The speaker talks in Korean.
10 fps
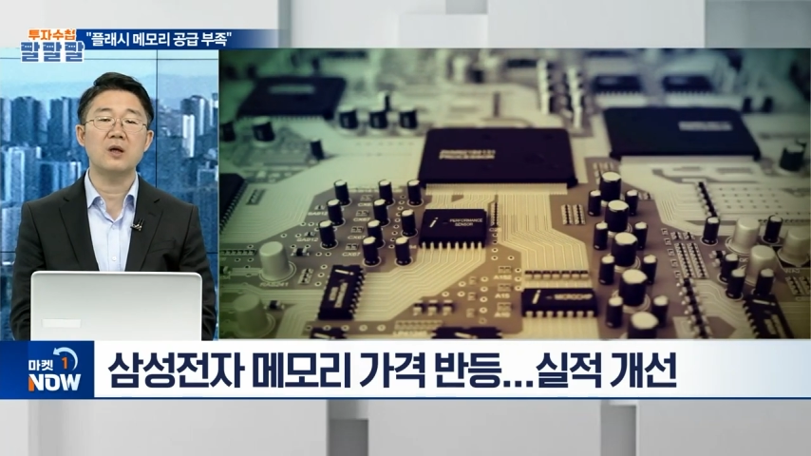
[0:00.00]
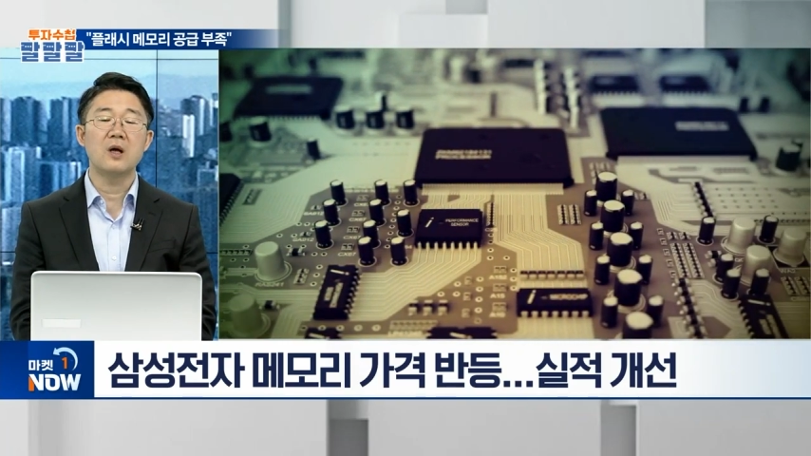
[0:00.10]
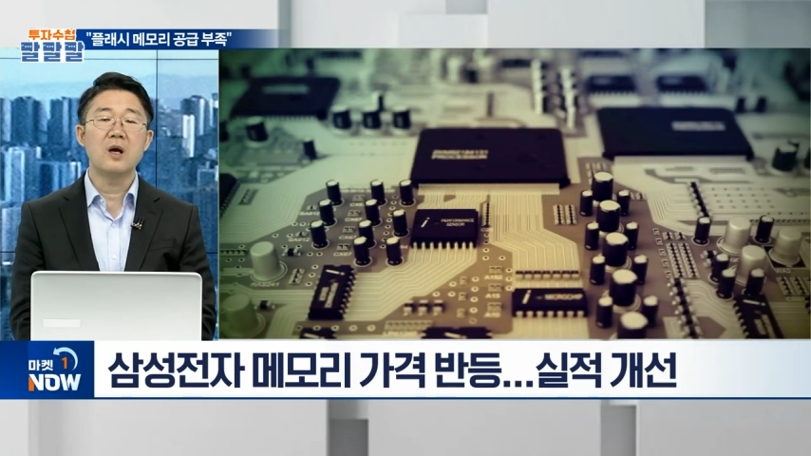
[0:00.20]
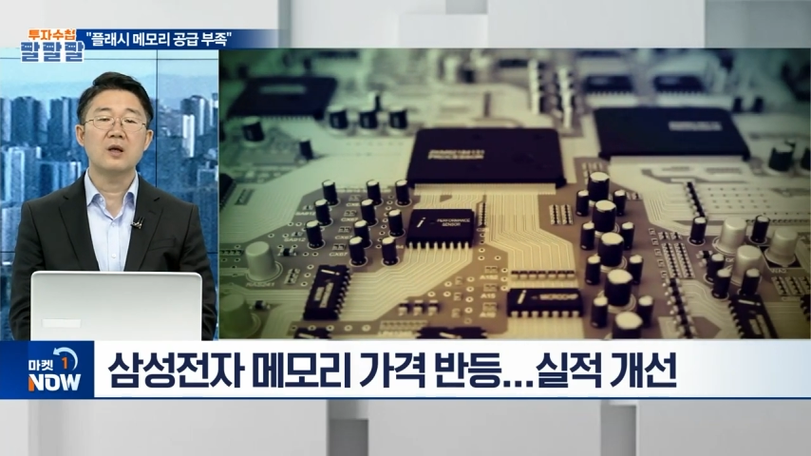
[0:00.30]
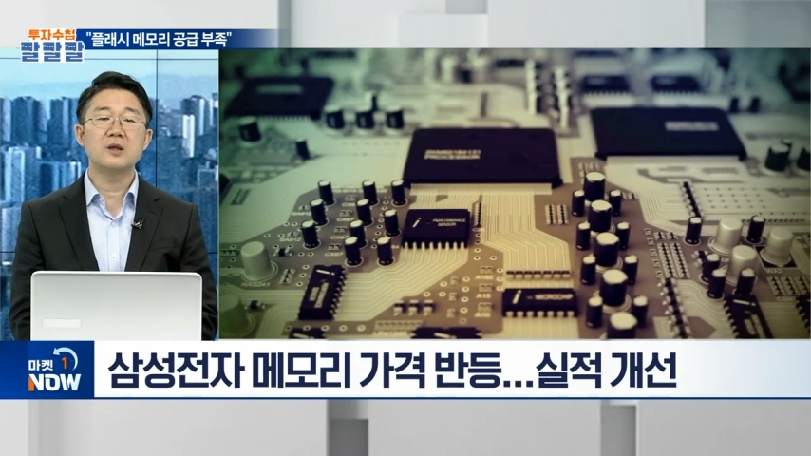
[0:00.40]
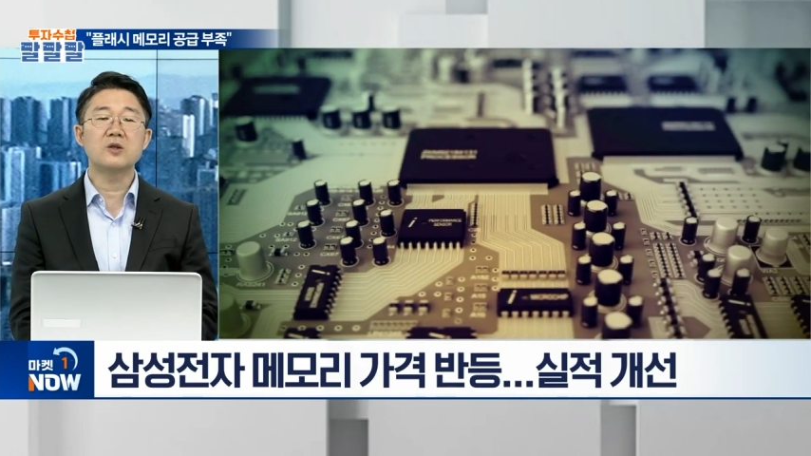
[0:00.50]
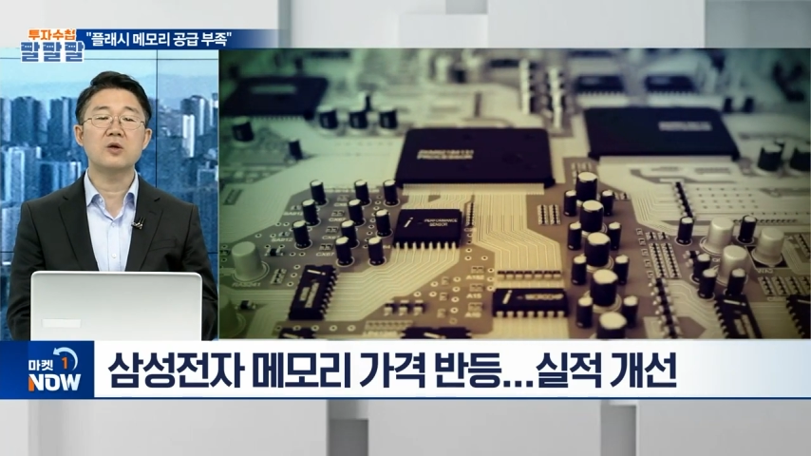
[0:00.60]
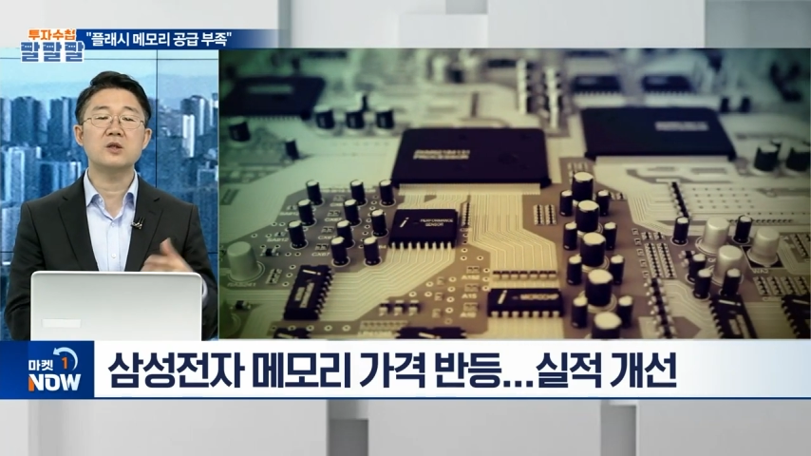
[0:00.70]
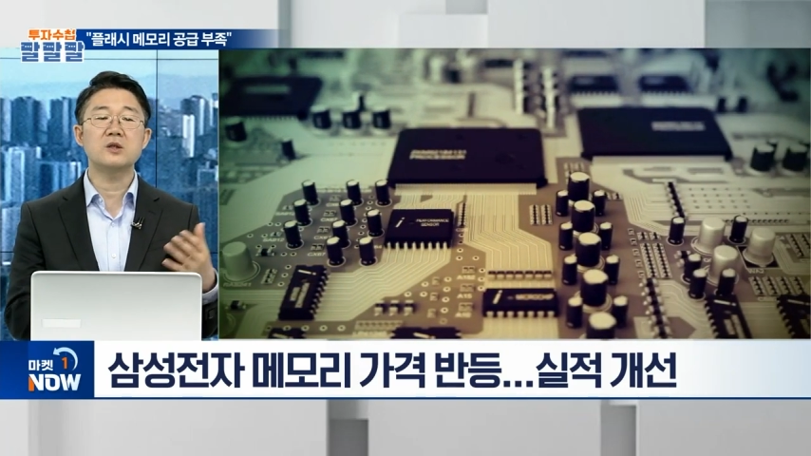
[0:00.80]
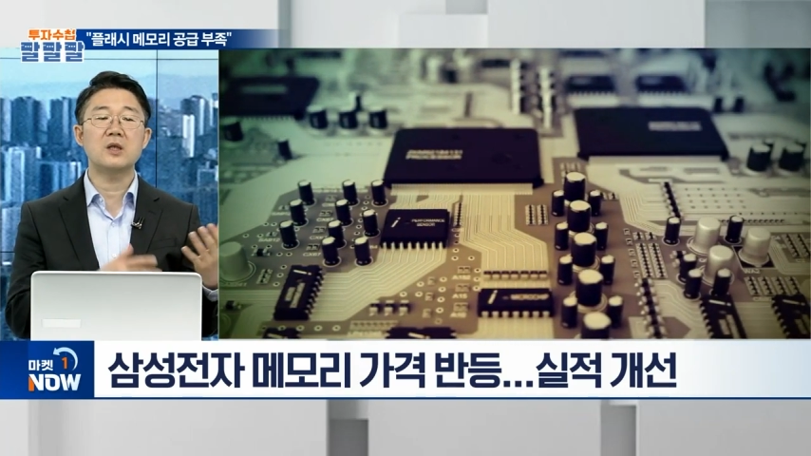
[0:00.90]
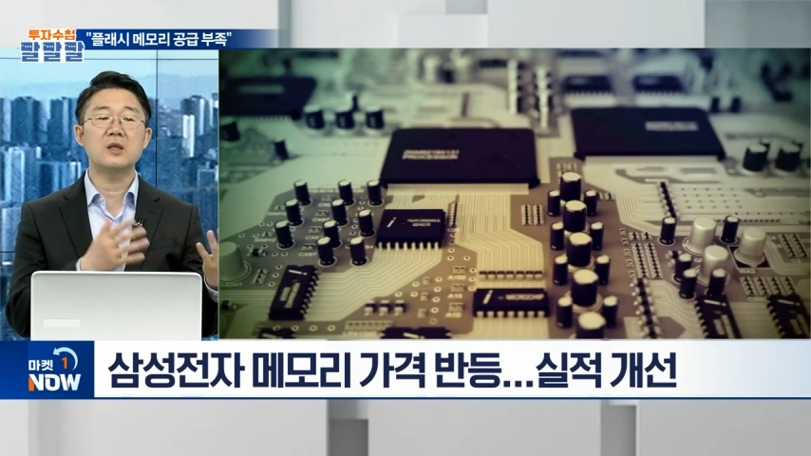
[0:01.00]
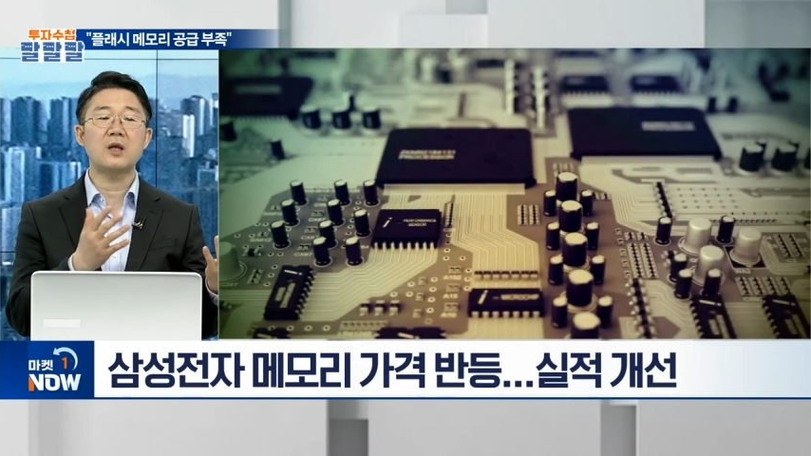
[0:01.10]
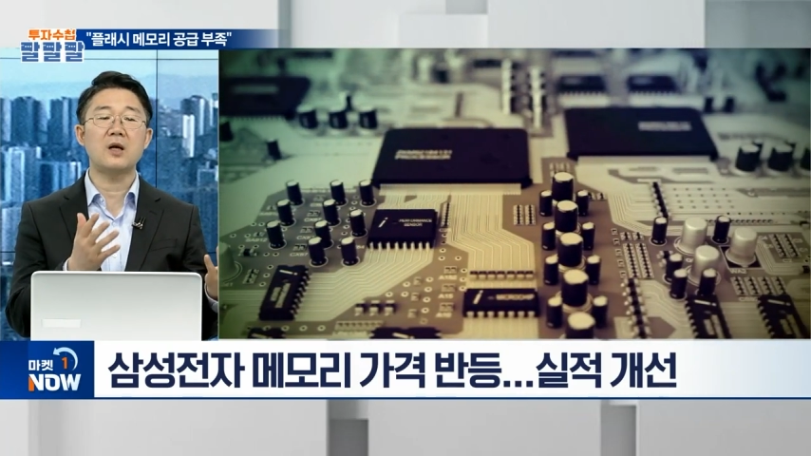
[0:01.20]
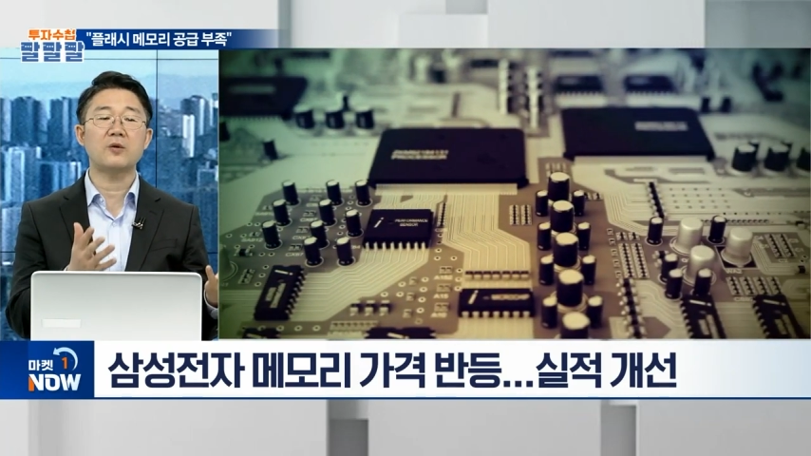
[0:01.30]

그렇죠. 근데 이것이 이제 1달러